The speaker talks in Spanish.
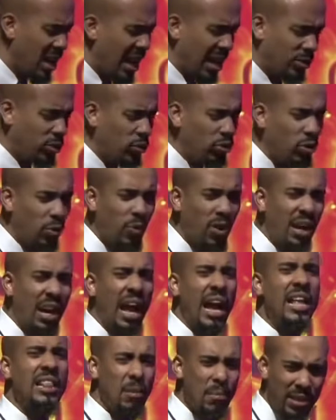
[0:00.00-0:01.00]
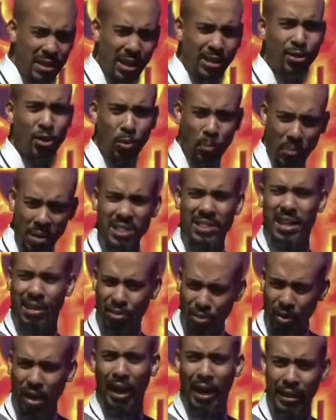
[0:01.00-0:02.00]
El asunto fue que la gente me entendió, me
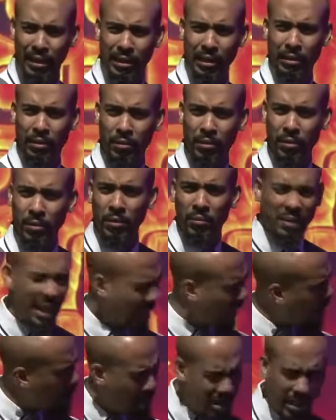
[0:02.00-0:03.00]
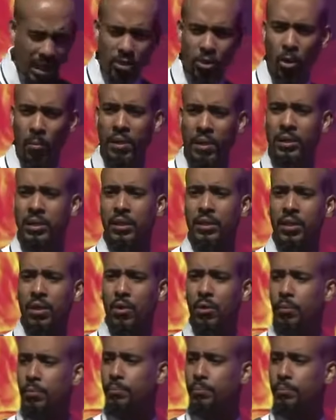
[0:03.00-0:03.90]
entendió la gente. De que me entendió, me entendió.